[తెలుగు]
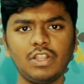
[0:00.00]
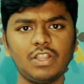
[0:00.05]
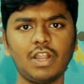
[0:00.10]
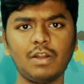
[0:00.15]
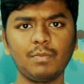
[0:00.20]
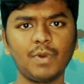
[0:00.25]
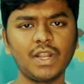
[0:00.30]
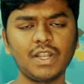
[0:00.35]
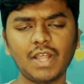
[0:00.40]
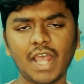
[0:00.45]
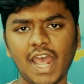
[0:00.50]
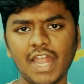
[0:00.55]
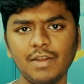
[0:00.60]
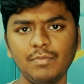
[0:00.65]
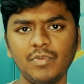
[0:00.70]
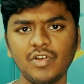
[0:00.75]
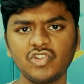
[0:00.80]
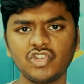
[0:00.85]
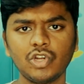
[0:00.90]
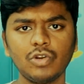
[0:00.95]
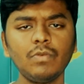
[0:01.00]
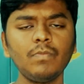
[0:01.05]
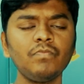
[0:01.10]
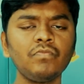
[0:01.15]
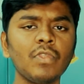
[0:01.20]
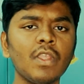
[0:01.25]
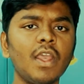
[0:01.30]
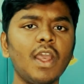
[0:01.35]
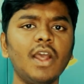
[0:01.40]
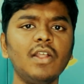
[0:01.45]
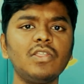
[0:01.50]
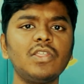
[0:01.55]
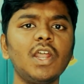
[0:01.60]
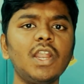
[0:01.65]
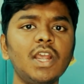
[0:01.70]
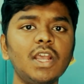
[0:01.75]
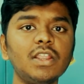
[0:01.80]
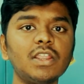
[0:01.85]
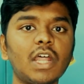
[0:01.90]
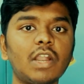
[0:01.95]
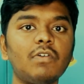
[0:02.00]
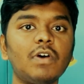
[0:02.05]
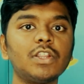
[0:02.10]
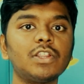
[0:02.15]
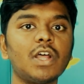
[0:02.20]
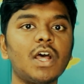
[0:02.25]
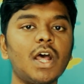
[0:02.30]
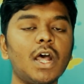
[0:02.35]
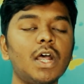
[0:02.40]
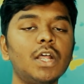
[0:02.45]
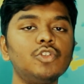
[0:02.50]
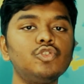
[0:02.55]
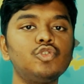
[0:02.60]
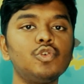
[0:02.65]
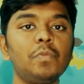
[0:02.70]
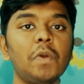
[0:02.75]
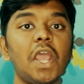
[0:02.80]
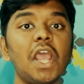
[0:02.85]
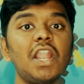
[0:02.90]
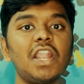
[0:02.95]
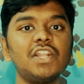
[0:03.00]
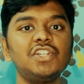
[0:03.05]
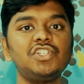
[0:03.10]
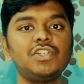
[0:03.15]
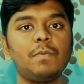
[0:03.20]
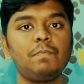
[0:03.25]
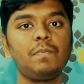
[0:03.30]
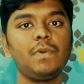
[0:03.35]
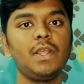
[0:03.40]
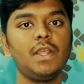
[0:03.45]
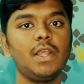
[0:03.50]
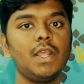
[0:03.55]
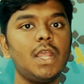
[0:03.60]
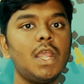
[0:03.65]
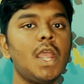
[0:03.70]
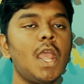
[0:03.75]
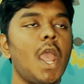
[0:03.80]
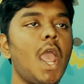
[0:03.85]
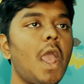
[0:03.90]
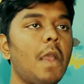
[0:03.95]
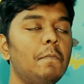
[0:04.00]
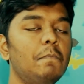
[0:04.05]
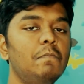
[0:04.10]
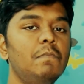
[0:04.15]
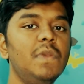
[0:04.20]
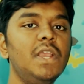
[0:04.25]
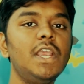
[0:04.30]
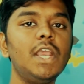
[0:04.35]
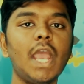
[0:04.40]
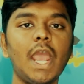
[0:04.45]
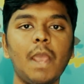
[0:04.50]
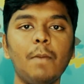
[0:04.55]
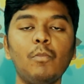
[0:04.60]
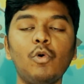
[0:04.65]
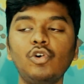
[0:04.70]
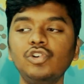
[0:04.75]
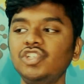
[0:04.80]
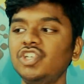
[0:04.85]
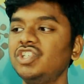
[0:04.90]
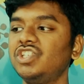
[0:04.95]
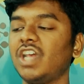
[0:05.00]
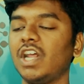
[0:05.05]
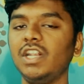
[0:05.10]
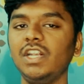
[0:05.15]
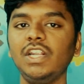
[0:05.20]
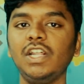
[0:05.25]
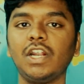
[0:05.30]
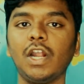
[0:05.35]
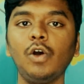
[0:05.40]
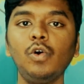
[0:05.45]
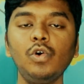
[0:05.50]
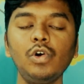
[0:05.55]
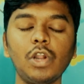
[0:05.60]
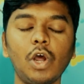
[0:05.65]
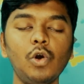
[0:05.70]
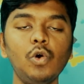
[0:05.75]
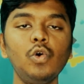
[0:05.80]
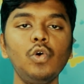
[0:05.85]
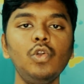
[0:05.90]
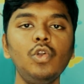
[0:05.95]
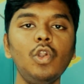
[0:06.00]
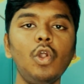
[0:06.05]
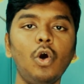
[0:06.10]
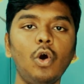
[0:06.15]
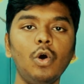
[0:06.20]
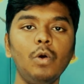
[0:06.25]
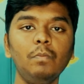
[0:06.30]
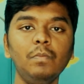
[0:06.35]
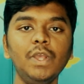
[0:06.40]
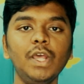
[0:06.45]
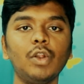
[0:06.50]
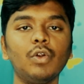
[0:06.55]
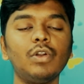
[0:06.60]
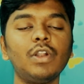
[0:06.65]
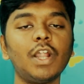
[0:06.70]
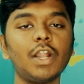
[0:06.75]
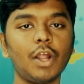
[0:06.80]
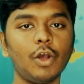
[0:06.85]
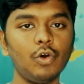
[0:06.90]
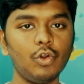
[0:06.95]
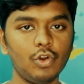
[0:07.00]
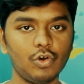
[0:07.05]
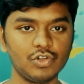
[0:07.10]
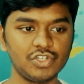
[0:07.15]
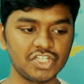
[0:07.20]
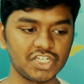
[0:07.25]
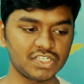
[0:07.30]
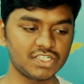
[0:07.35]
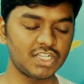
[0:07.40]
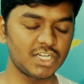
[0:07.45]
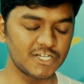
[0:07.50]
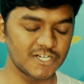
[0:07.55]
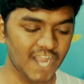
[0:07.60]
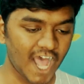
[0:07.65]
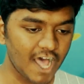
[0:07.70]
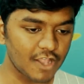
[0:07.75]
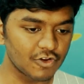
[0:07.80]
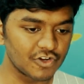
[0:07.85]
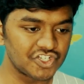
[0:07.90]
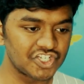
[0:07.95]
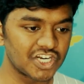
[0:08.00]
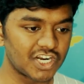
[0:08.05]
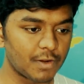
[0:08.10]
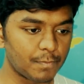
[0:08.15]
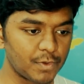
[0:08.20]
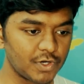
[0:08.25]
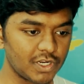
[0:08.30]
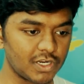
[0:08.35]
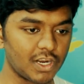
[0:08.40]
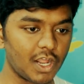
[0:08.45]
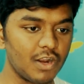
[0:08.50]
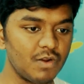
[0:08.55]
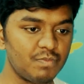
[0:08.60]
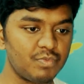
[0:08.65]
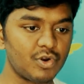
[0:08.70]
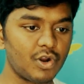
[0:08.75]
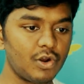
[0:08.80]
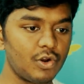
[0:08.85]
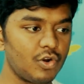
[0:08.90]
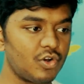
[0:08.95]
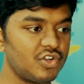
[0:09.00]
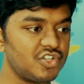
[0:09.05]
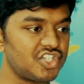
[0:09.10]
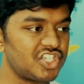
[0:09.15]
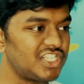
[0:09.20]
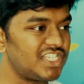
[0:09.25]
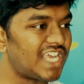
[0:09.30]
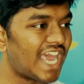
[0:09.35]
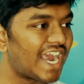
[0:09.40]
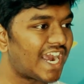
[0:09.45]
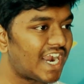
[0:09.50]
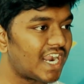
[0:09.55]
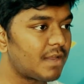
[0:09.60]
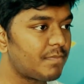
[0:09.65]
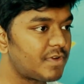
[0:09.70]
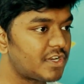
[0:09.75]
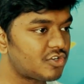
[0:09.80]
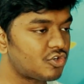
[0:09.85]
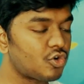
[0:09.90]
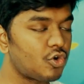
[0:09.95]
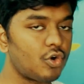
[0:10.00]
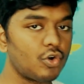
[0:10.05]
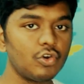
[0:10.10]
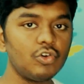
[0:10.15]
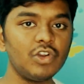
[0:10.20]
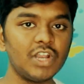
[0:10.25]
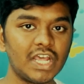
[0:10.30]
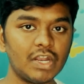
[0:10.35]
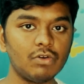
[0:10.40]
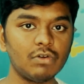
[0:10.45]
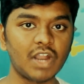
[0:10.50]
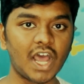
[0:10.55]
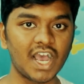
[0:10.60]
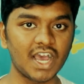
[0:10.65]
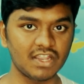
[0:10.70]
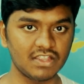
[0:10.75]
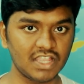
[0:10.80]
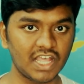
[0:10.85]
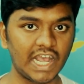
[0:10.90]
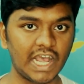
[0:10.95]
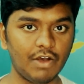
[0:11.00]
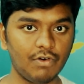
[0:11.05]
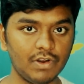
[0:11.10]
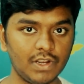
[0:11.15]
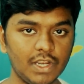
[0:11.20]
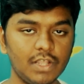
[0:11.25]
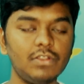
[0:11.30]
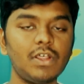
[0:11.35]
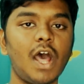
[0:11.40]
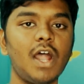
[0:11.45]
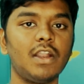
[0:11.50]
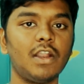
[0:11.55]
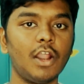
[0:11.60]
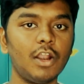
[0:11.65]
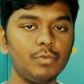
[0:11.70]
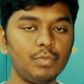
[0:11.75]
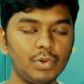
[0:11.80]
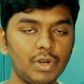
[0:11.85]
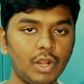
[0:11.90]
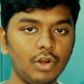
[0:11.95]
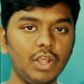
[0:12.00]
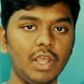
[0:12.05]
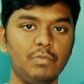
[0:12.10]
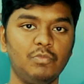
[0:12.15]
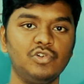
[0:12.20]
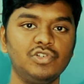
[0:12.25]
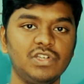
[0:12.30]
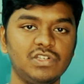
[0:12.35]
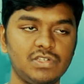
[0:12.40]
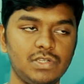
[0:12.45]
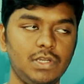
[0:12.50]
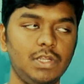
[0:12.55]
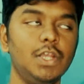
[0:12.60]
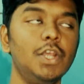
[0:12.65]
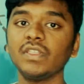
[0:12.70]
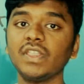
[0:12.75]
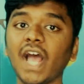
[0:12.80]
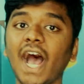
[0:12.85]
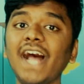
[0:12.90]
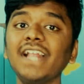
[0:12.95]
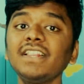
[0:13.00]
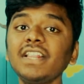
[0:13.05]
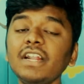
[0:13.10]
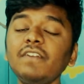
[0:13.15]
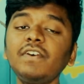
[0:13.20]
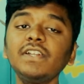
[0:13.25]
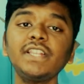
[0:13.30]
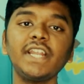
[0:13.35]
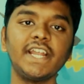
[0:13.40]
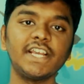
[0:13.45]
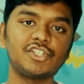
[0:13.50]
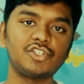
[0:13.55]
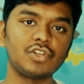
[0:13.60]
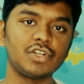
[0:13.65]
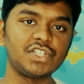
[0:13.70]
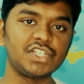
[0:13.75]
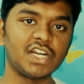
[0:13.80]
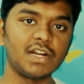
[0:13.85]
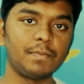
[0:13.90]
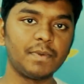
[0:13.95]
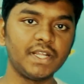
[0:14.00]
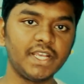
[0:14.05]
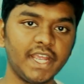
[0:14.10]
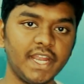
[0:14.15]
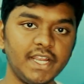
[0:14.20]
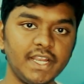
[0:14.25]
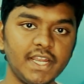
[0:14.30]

ఉంటుంది అనమాట యానిమేషను అండ్ తిరిగిన తర్వాత జుబేల్ అని చెప్పి మీ ఎమోజీస్ అన్ని రంగు రంగుల్లో మీరున్న రంగులో వచ్చేస్తారు నాది వచ్చేటప్పటికి నలుపు రంగులో వచ్చింది ఎక్కడ పెట్టుకోను నేను నాకు అర్థం కావట్లేదు ఆ నలుపు రంగు ఎమోజీస్ని దాని తర్వాత నెక్స్ట్ వచ్చేటప్పటికి